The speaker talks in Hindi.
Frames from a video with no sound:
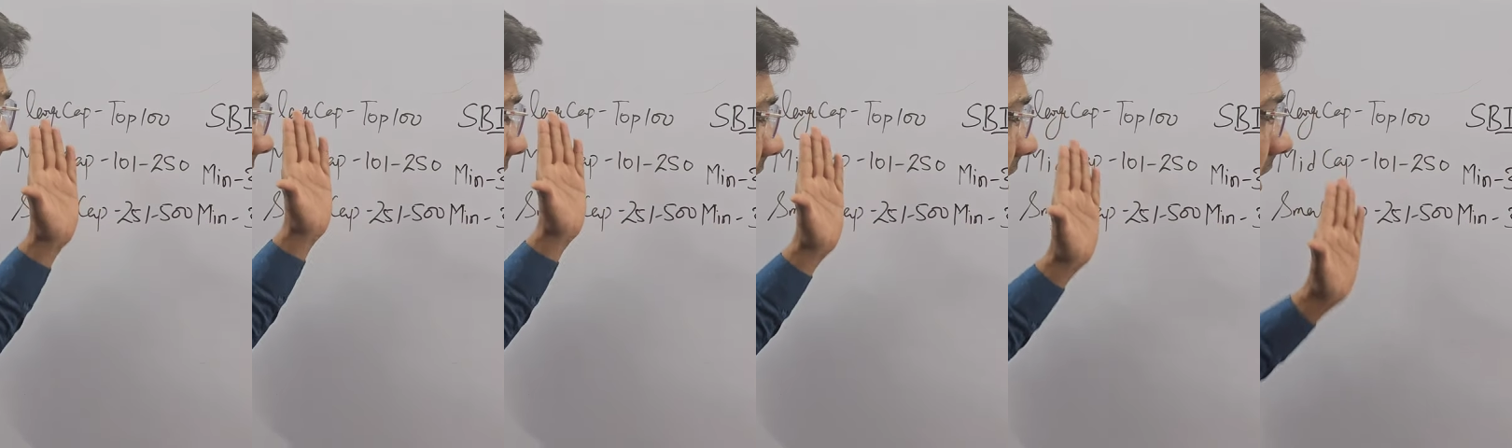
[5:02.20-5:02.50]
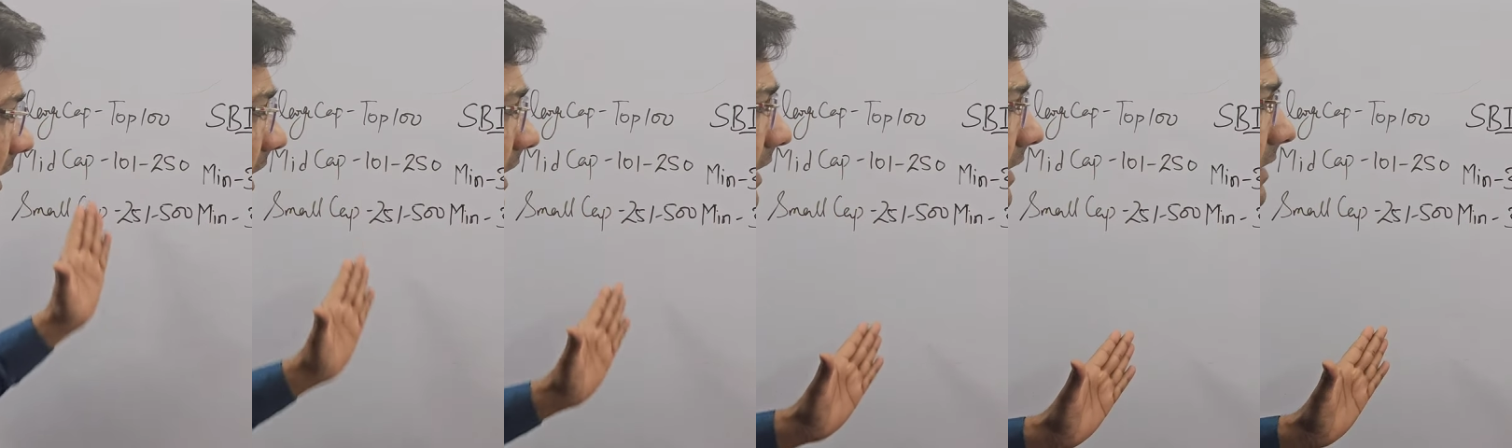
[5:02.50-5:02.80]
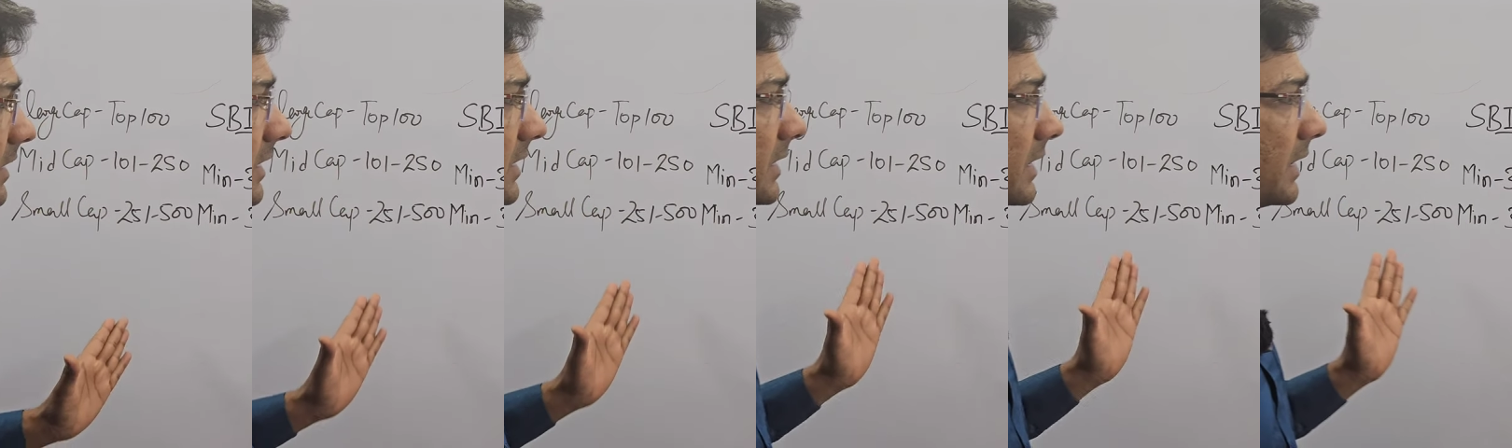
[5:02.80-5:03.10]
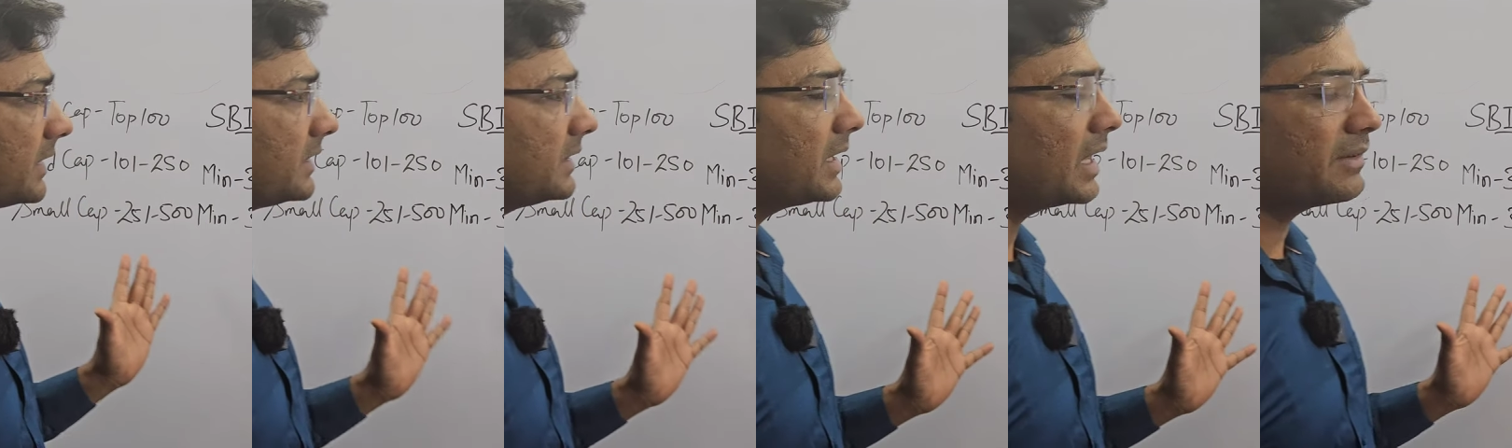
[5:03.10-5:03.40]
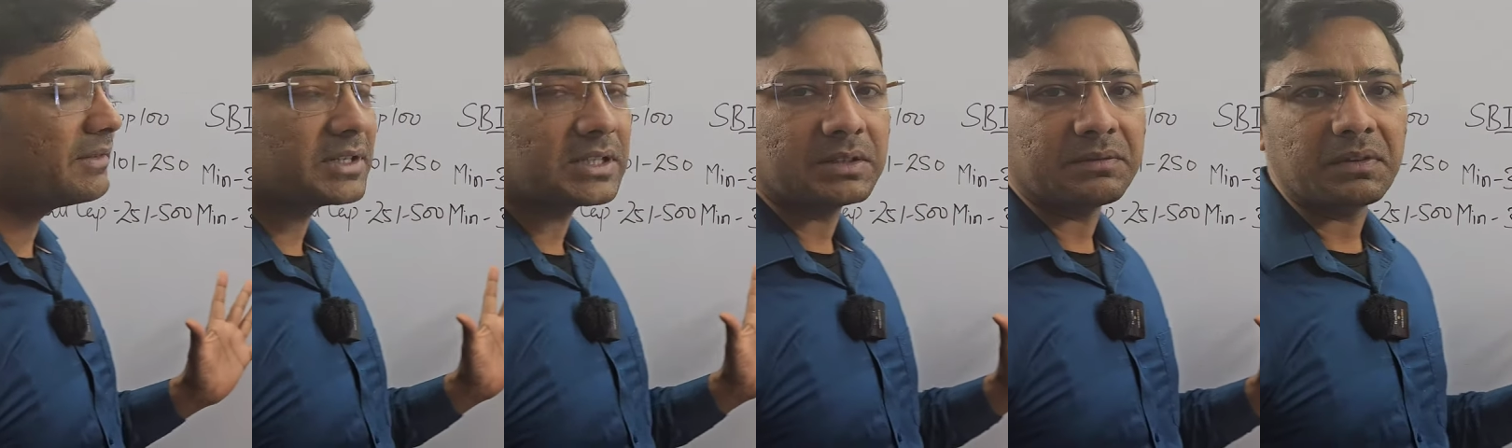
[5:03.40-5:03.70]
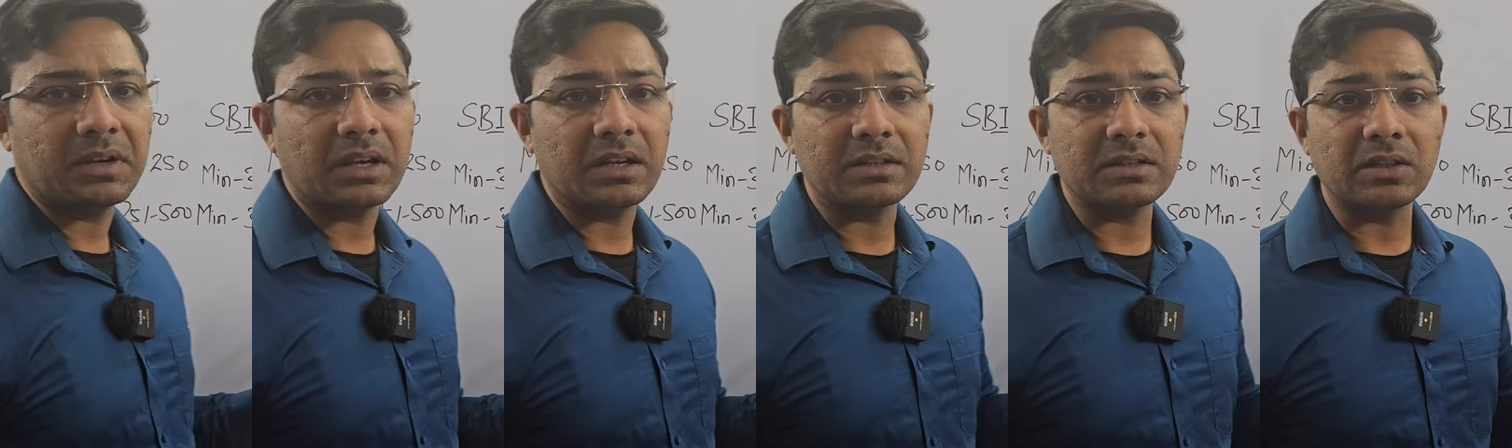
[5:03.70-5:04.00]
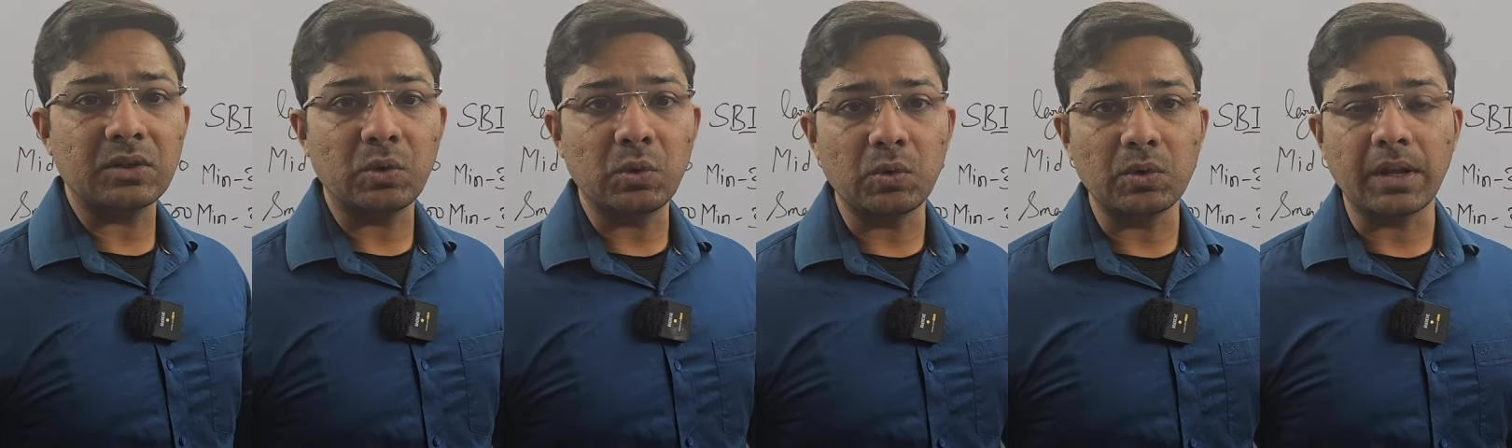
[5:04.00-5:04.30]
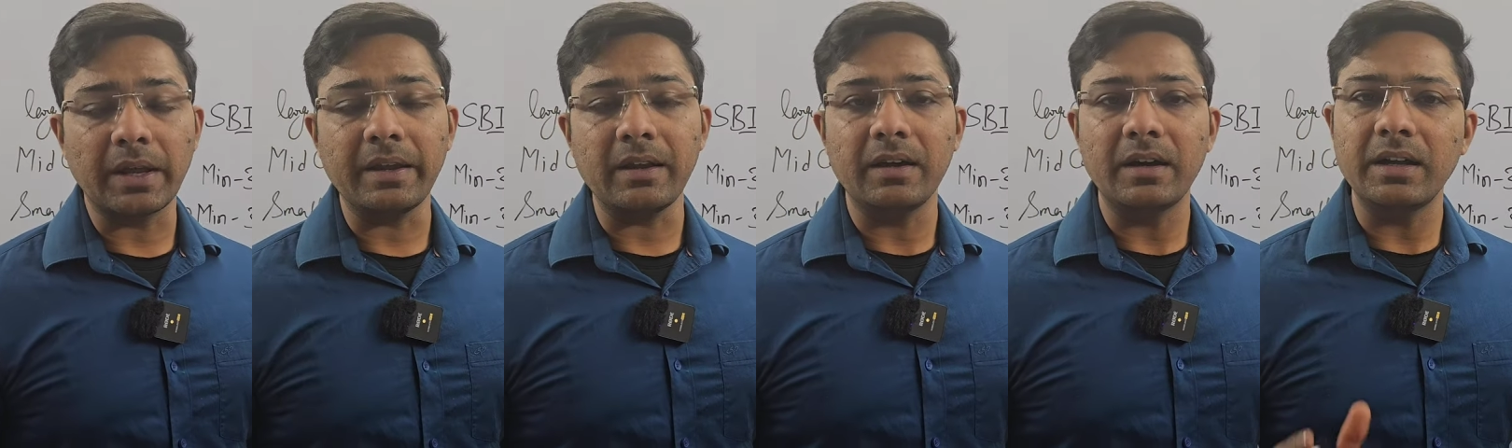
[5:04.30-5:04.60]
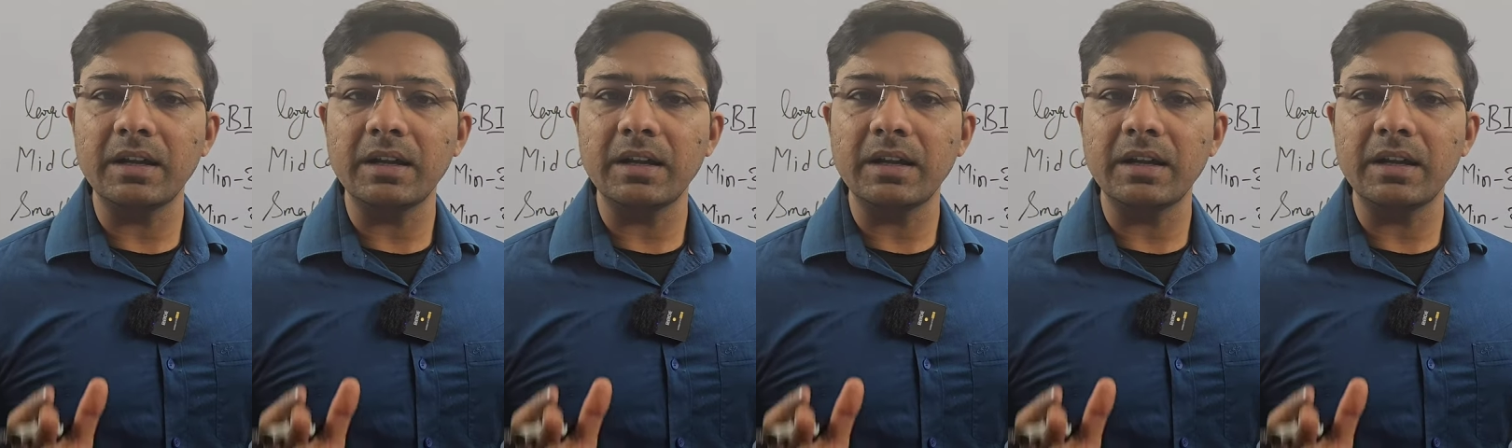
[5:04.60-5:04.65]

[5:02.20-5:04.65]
तीन जगह किस किस तरह से डाइवर्सिफिकेशन होना है